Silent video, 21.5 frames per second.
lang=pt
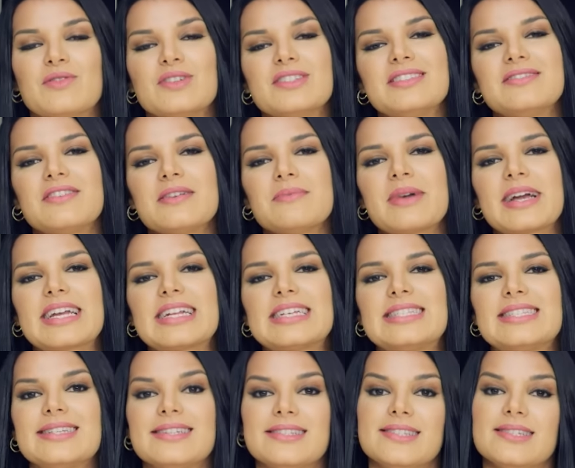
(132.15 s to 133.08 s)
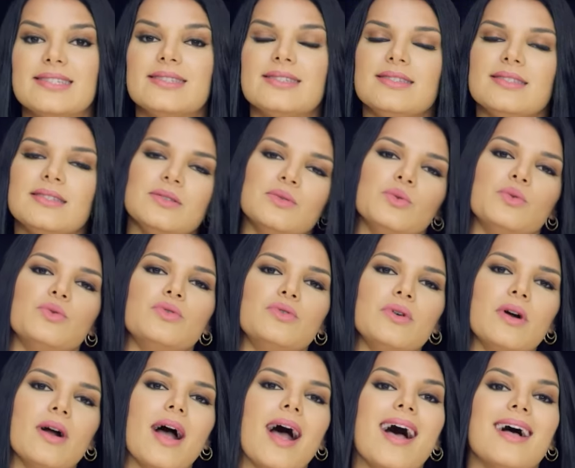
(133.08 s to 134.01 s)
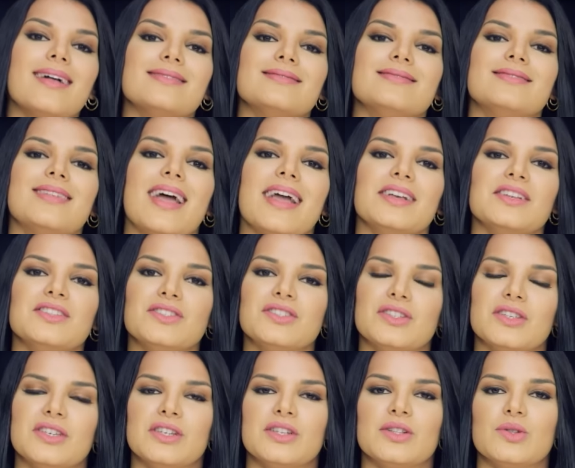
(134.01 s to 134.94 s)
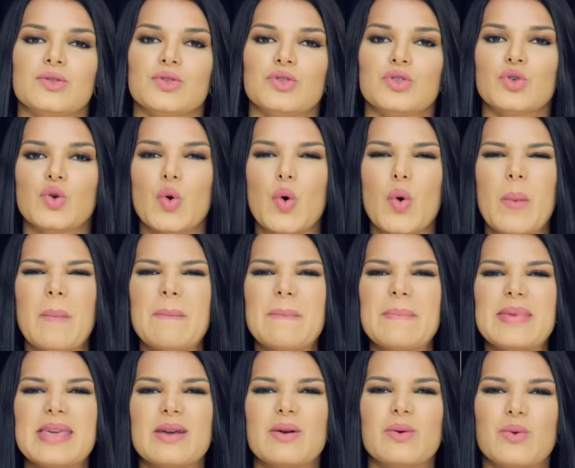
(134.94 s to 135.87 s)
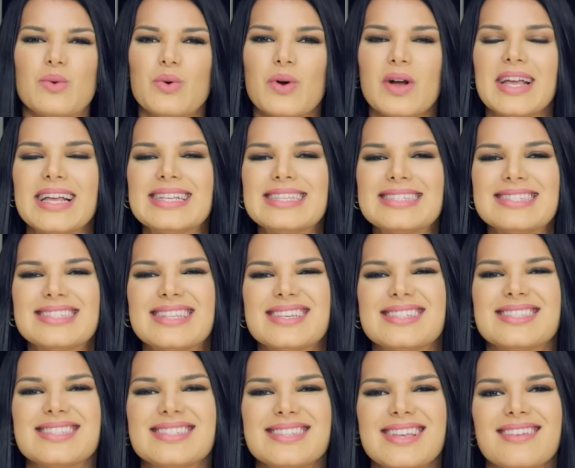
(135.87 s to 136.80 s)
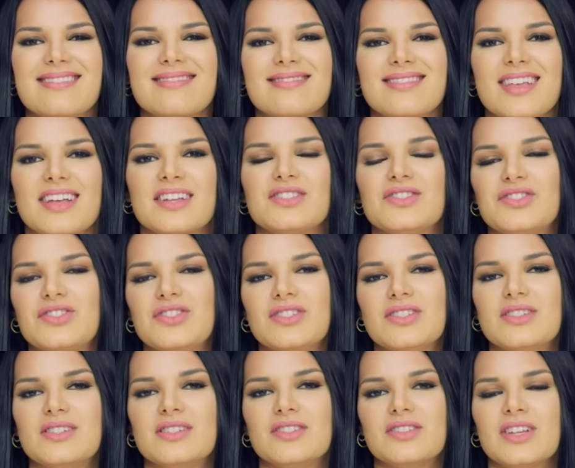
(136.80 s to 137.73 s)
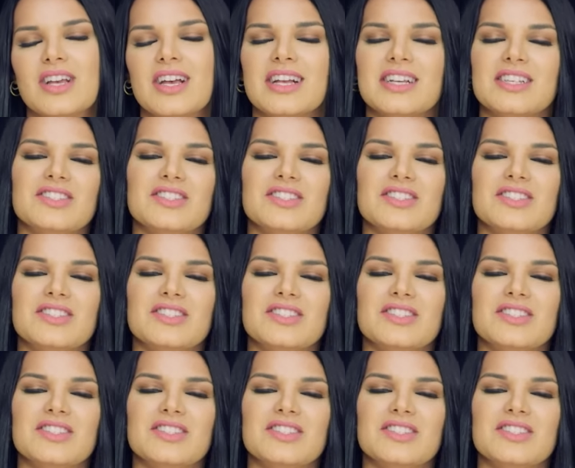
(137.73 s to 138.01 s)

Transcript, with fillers: Você vai emagrecer de 5 a 10 quilos comigo em 60 dias.